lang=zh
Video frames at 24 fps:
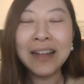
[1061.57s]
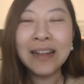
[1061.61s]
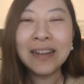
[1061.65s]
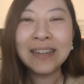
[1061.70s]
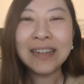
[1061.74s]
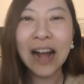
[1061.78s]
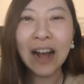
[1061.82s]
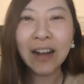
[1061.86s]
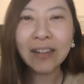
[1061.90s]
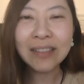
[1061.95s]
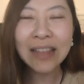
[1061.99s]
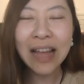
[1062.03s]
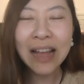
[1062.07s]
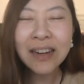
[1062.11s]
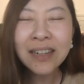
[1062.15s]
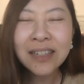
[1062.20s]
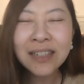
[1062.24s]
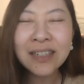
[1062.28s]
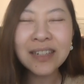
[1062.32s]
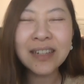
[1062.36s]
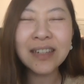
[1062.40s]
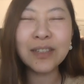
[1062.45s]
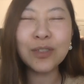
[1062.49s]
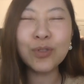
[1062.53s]
然后当
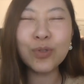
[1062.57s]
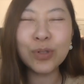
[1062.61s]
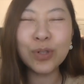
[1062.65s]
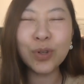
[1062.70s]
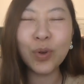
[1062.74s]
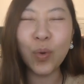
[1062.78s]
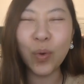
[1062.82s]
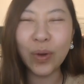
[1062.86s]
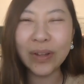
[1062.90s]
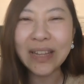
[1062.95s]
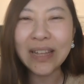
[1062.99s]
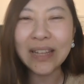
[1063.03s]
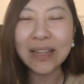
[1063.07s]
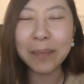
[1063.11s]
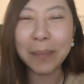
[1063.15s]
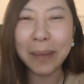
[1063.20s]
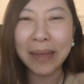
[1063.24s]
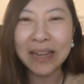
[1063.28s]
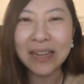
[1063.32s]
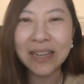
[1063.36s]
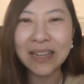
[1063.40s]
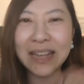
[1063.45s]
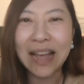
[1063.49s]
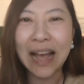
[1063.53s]
时呢就是国内的
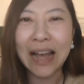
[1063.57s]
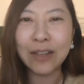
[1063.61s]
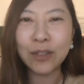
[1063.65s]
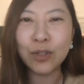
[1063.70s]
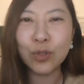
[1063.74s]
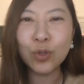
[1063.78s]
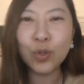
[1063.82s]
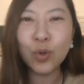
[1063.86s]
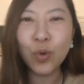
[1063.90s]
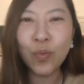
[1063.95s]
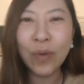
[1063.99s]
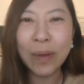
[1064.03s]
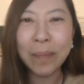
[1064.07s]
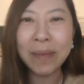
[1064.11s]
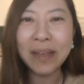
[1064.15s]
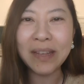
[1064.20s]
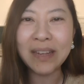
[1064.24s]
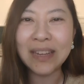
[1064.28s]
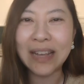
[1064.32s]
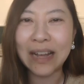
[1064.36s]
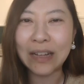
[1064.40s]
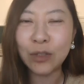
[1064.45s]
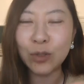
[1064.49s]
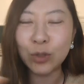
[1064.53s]
媒体啊中文媒
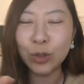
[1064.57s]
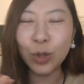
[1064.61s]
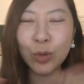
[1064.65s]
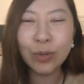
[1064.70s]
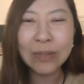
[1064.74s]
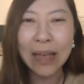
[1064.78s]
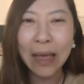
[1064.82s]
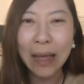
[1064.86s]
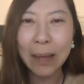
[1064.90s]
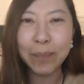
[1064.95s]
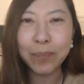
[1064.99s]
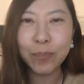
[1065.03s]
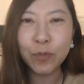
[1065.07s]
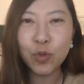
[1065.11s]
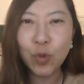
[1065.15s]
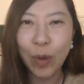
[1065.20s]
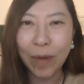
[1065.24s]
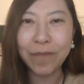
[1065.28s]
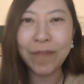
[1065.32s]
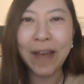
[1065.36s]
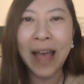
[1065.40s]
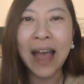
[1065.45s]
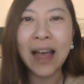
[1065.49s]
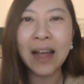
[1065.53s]
体啊就都在
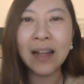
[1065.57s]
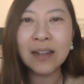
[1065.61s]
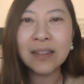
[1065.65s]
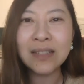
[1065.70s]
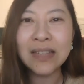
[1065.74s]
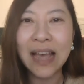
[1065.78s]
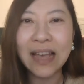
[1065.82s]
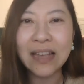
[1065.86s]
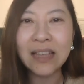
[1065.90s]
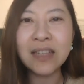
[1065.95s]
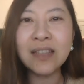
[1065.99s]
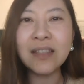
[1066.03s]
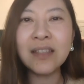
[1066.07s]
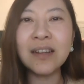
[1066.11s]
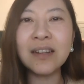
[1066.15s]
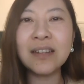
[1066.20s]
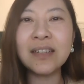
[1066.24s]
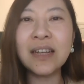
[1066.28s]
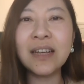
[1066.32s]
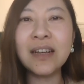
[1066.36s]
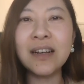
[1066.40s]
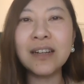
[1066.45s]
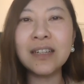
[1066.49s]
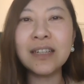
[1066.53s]
转发财新的
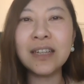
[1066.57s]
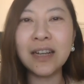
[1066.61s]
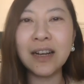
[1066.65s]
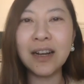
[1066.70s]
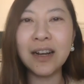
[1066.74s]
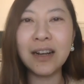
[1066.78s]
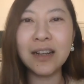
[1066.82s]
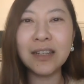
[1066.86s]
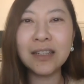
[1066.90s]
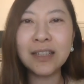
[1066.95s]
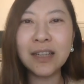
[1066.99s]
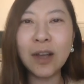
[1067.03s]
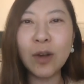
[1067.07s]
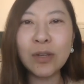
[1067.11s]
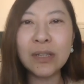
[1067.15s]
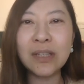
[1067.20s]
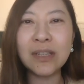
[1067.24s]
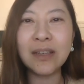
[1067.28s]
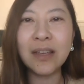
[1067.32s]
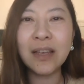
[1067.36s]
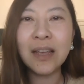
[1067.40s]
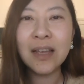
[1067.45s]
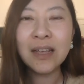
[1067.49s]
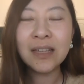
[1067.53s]
这个这个消
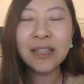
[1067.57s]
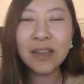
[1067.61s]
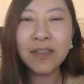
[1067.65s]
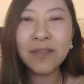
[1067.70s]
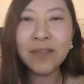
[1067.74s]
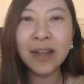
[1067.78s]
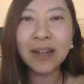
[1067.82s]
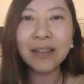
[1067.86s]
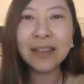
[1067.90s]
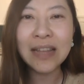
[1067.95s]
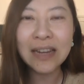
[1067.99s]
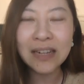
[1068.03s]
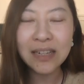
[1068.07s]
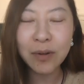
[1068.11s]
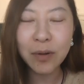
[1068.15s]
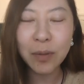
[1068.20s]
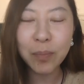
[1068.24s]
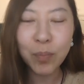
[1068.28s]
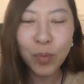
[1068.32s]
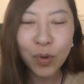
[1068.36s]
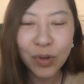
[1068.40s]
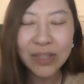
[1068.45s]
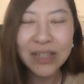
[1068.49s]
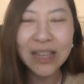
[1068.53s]
息新闻，但是
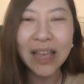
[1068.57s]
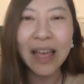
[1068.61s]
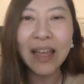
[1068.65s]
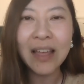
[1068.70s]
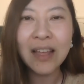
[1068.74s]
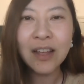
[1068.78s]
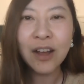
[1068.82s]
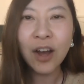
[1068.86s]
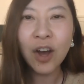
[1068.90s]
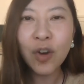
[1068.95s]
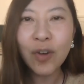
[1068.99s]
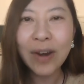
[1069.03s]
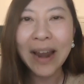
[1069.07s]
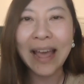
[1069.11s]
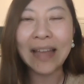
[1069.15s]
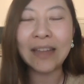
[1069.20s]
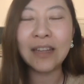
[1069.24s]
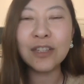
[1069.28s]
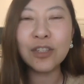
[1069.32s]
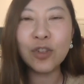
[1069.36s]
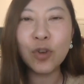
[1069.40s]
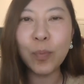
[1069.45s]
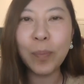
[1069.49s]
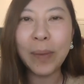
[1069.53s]
目前后来
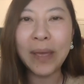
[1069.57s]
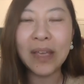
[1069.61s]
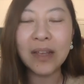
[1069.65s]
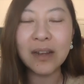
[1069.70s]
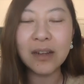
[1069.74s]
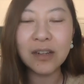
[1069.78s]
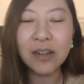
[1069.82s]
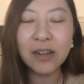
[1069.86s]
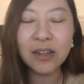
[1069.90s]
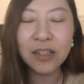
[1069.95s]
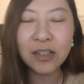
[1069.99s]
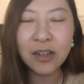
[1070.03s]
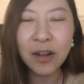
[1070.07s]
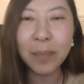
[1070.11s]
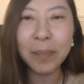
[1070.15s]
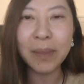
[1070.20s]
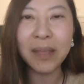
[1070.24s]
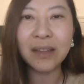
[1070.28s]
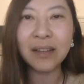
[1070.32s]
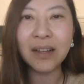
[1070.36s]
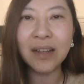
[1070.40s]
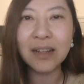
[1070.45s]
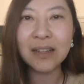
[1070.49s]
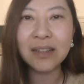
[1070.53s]
呢就被证
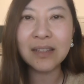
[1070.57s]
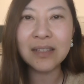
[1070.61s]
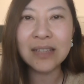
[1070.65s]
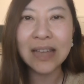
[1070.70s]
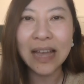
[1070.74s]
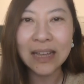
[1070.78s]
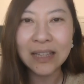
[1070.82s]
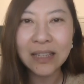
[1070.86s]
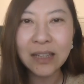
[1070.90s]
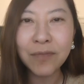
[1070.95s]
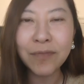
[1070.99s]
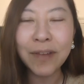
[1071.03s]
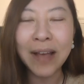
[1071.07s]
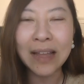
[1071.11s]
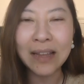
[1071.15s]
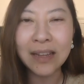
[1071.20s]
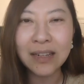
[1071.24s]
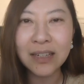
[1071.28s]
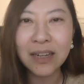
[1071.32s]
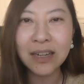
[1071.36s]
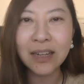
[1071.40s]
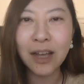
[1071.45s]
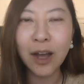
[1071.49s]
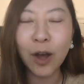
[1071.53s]
明了财新发的
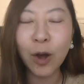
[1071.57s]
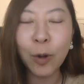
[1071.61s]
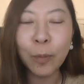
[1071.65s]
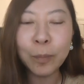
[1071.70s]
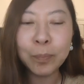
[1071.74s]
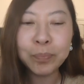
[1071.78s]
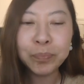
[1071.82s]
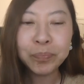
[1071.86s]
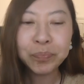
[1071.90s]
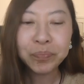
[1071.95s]
这条。